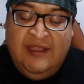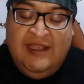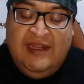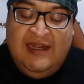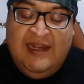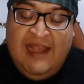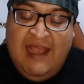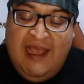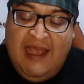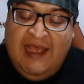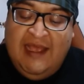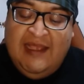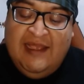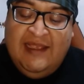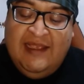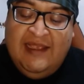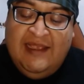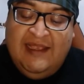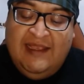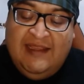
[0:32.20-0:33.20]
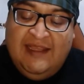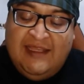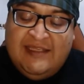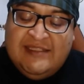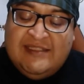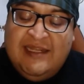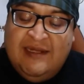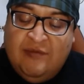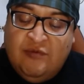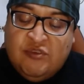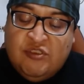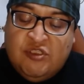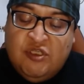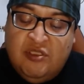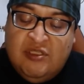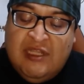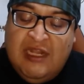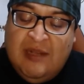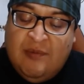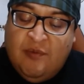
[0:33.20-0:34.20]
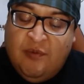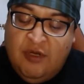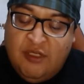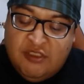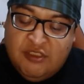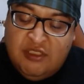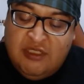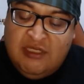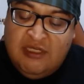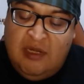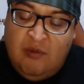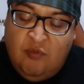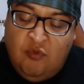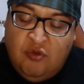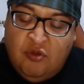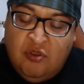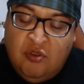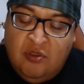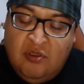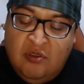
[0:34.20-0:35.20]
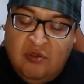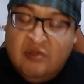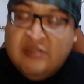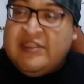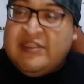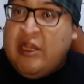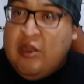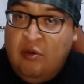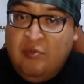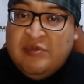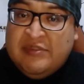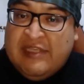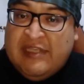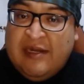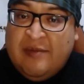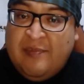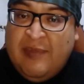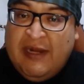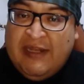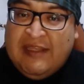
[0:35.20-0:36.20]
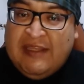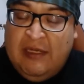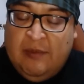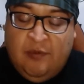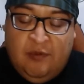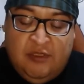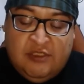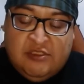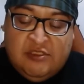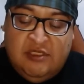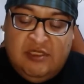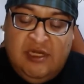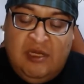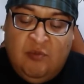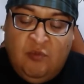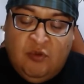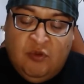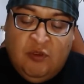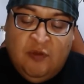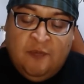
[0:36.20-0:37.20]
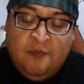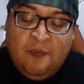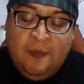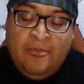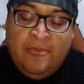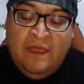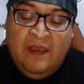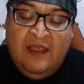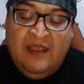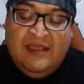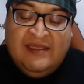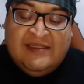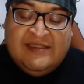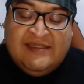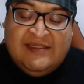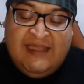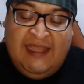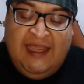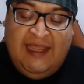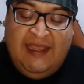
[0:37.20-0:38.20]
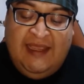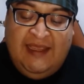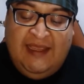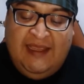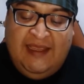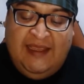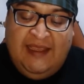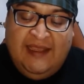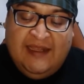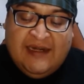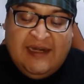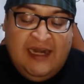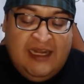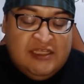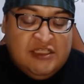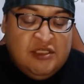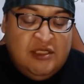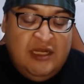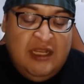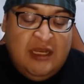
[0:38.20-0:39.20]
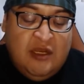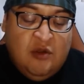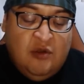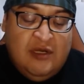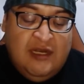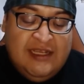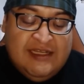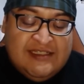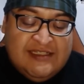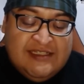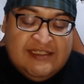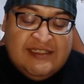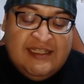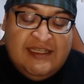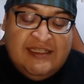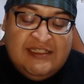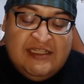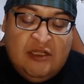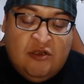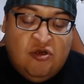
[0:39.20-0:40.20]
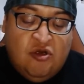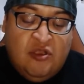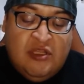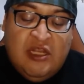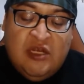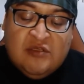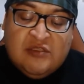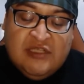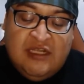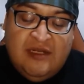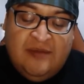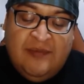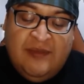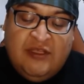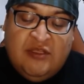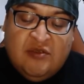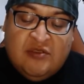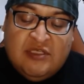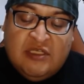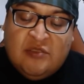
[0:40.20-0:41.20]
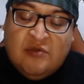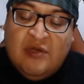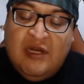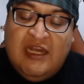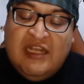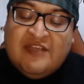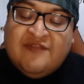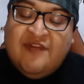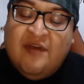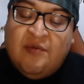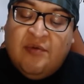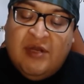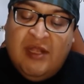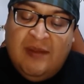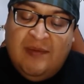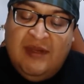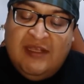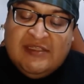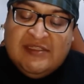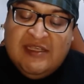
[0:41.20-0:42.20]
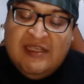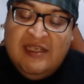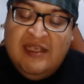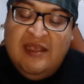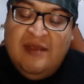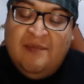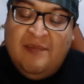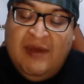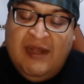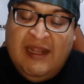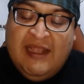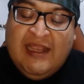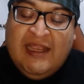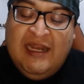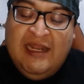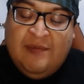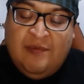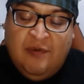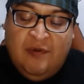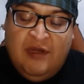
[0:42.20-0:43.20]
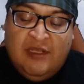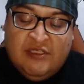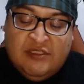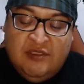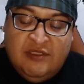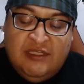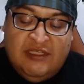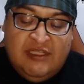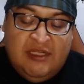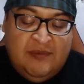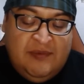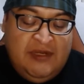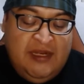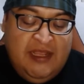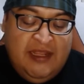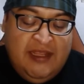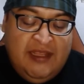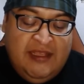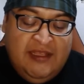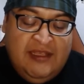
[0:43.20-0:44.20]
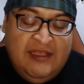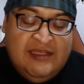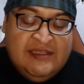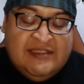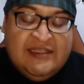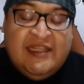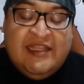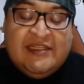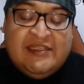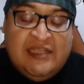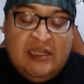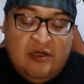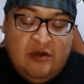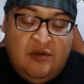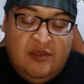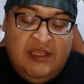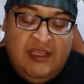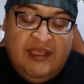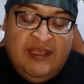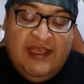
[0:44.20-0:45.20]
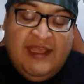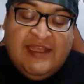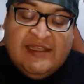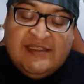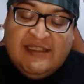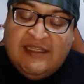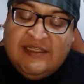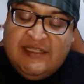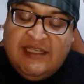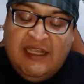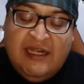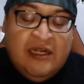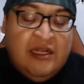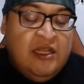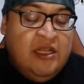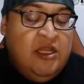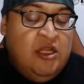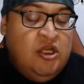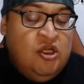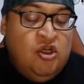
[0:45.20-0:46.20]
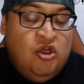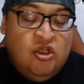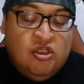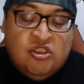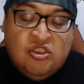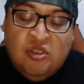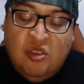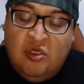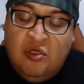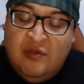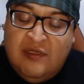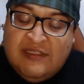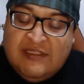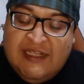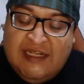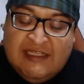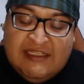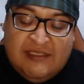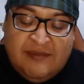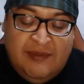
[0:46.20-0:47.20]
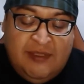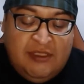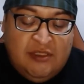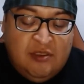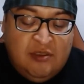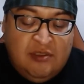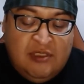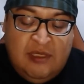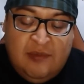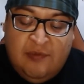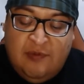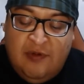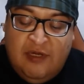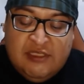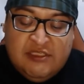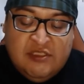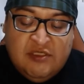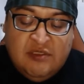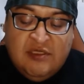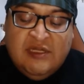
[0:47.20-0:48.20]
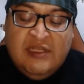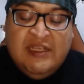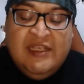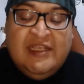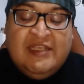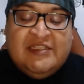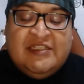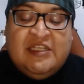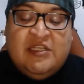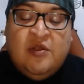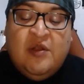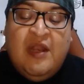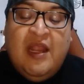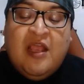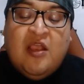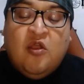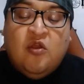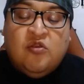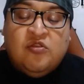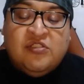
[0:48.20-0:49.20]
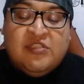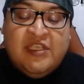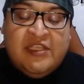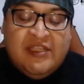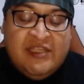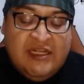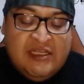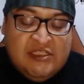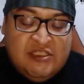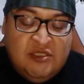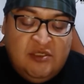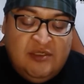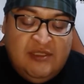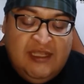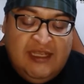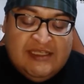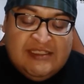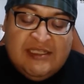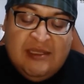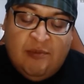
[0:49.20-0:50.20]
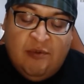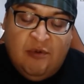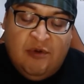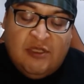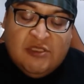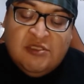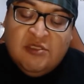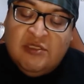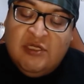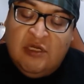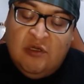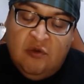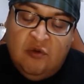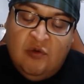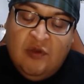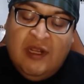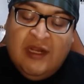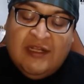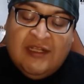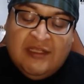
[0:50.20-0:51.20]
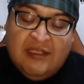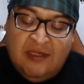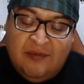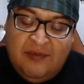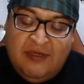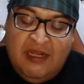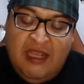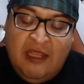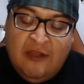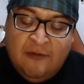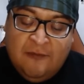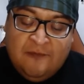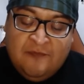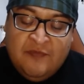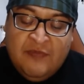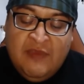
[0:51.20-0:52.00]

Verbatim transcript: la distribución de la población en el mundo, o sea, cómo se reparte la población en el mundo, se eh, relaciona con la existencia o no de los elementos naturales favorables para que la población determinada se desarrolle. Es decir, no solo es crecimiento de una población, sino la concentración de esta población en un lugar determinado.